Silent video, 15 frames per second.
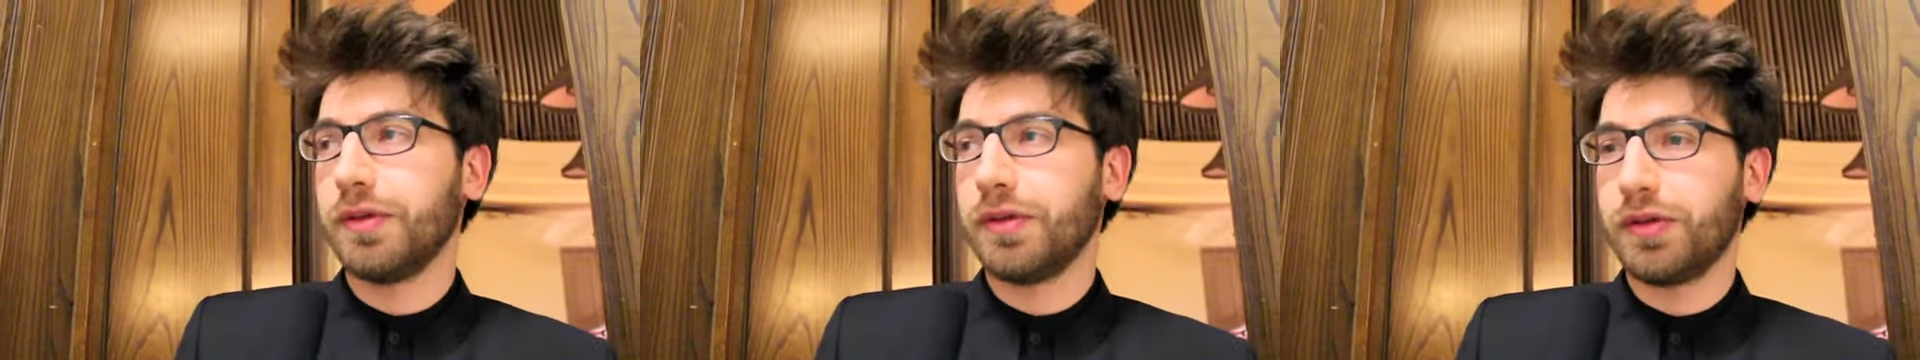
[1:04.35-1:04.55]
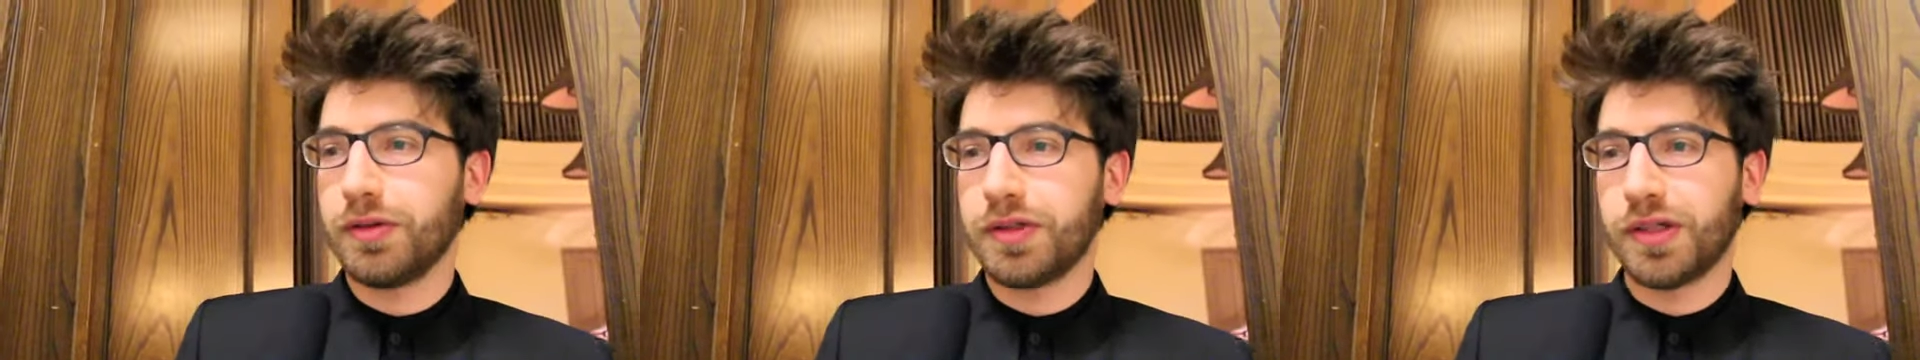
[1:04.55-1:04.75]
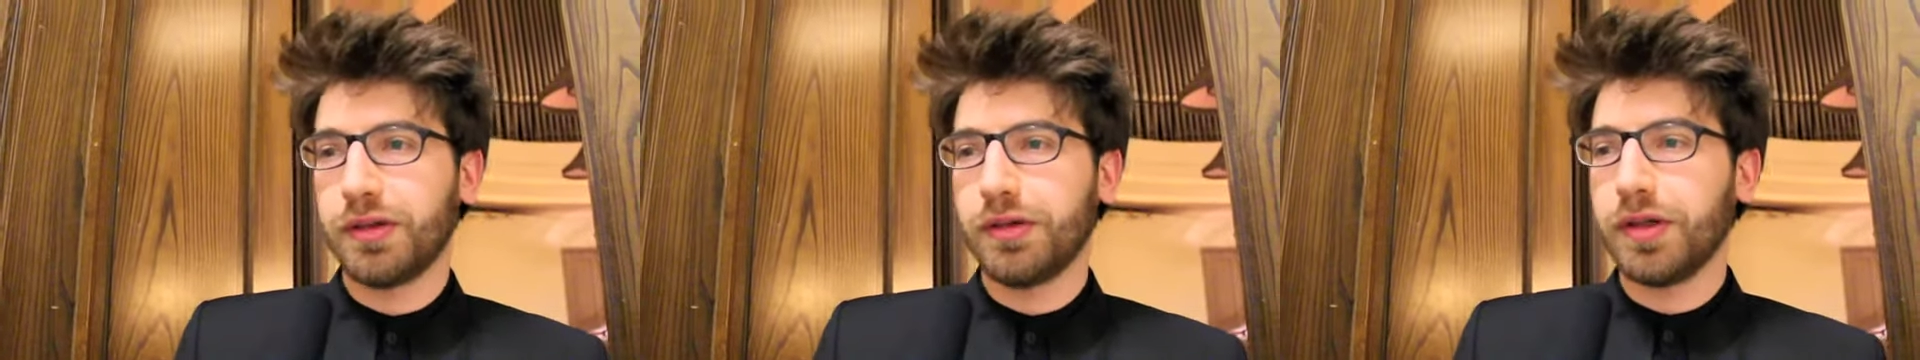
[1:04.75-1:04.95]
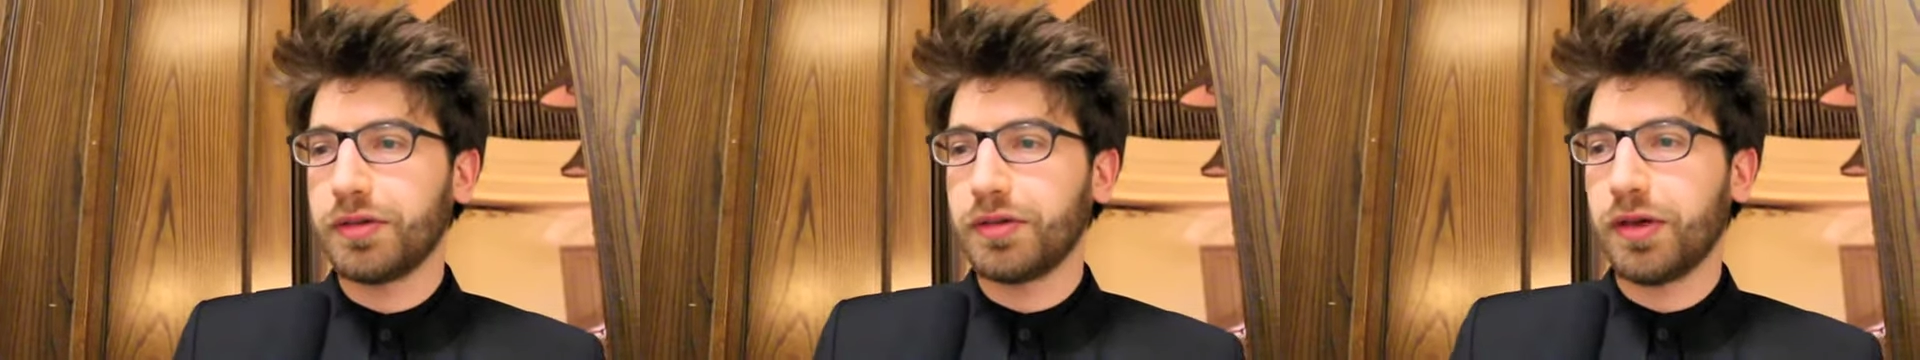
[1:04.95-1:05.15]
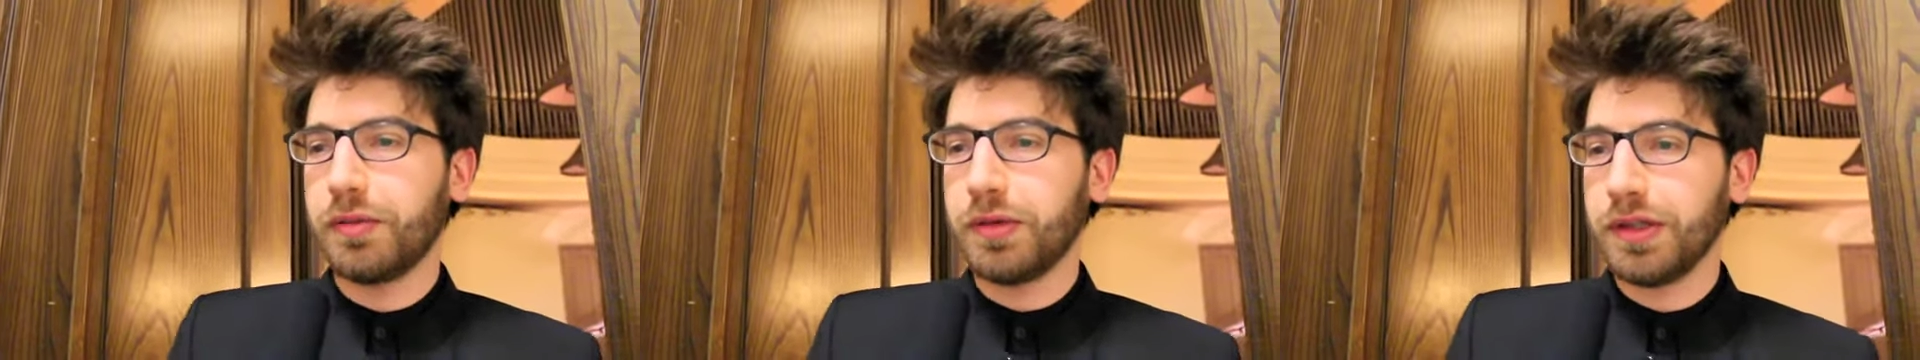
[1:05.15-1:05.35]
per qualcosa che
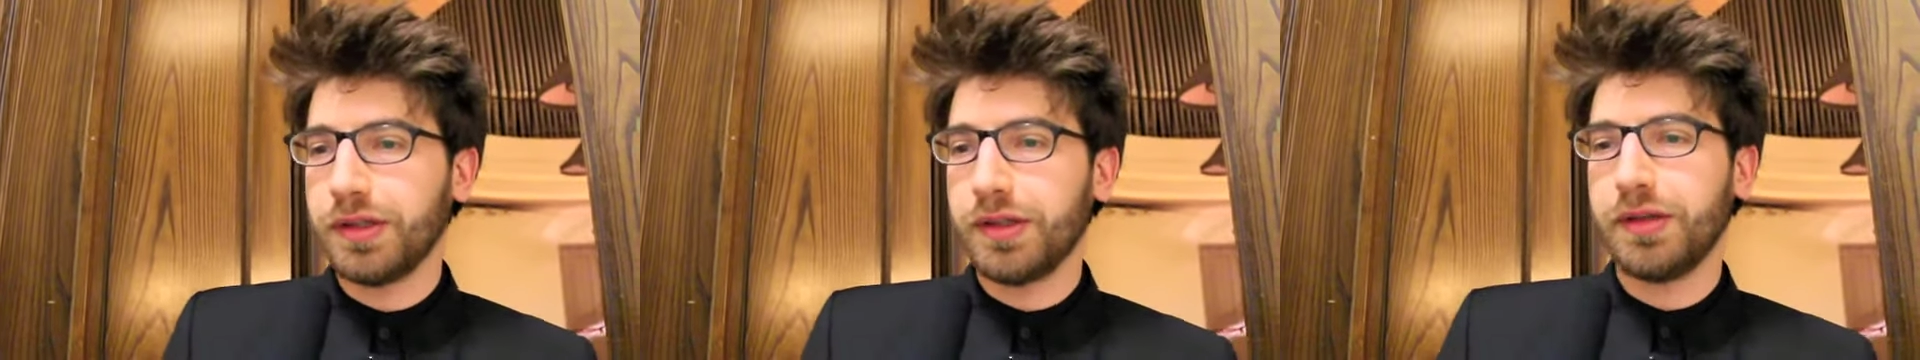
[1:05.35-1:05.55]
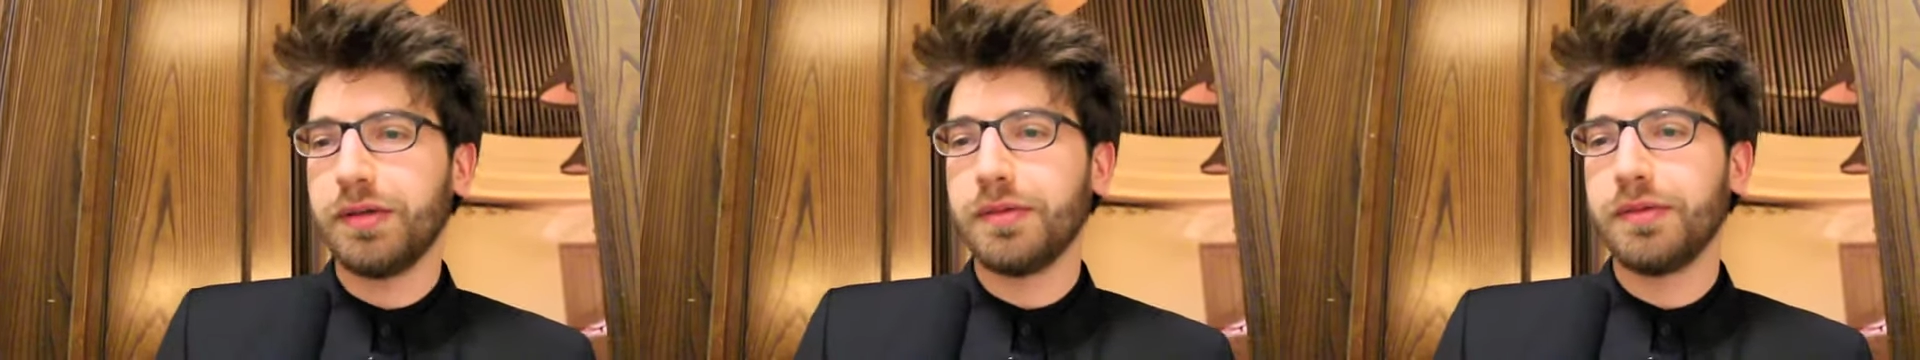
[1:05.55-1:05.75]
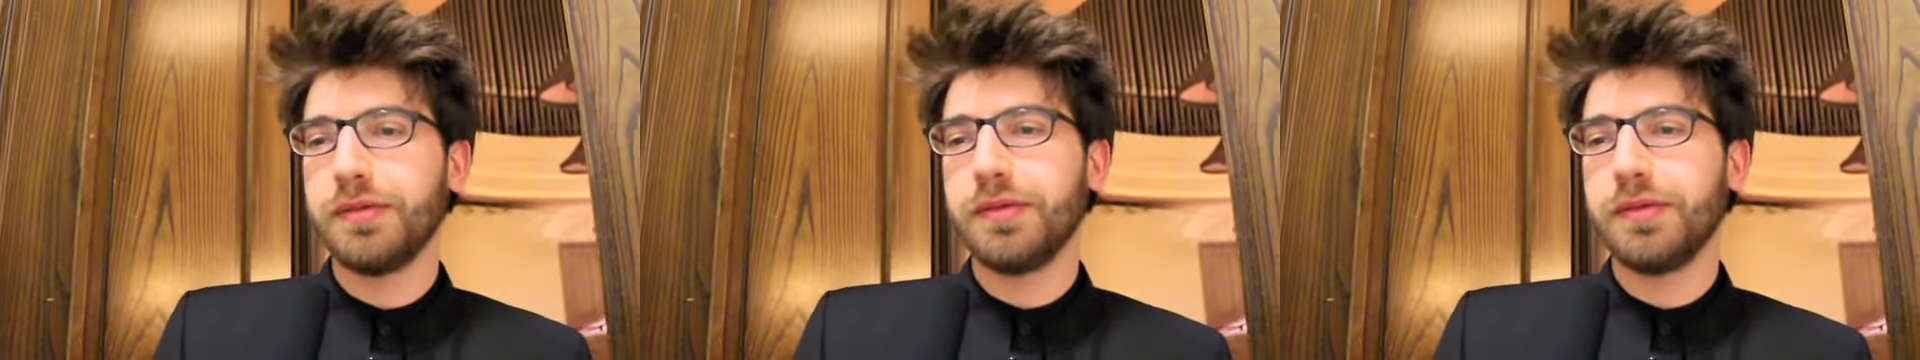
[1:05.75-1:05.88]
non è solamente